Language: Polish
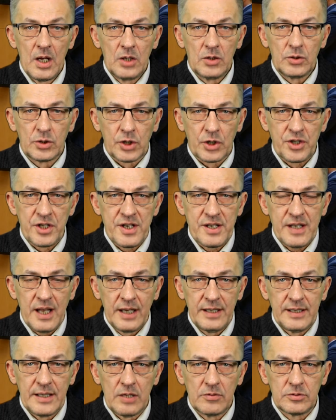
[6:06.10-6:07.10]
Uroczysta
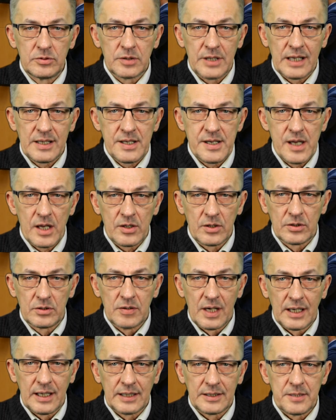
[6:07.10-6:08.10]
inauguracja
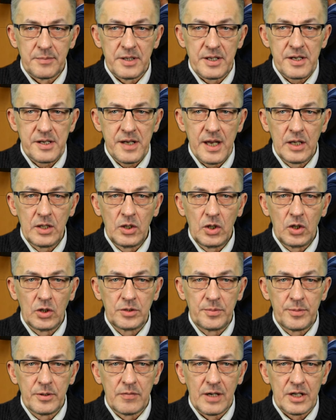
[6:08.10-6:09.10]
roku akademickiego
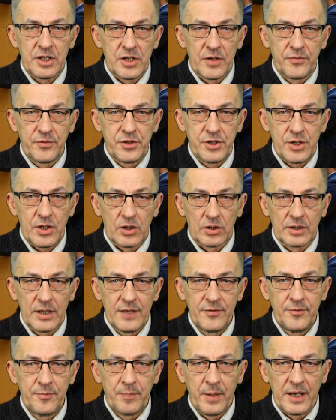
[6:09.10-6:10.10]
odbyła się w
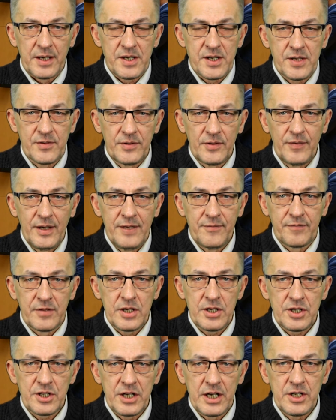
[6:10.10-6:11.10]
środę w Państwowej
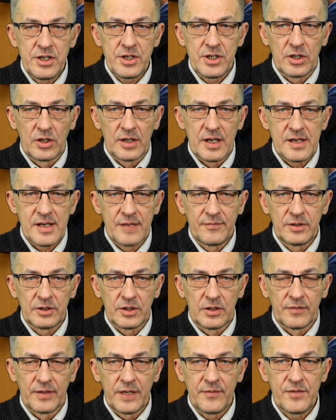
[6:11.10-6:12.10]
Wyższej Szkole
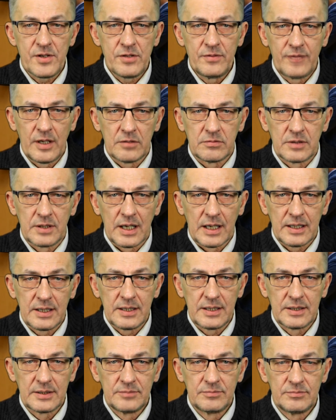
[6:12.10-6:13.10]
Zawodowej w
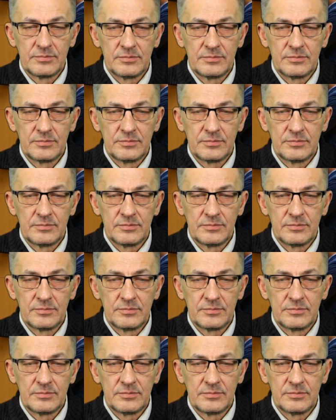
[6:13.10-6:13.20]
Suwałkach.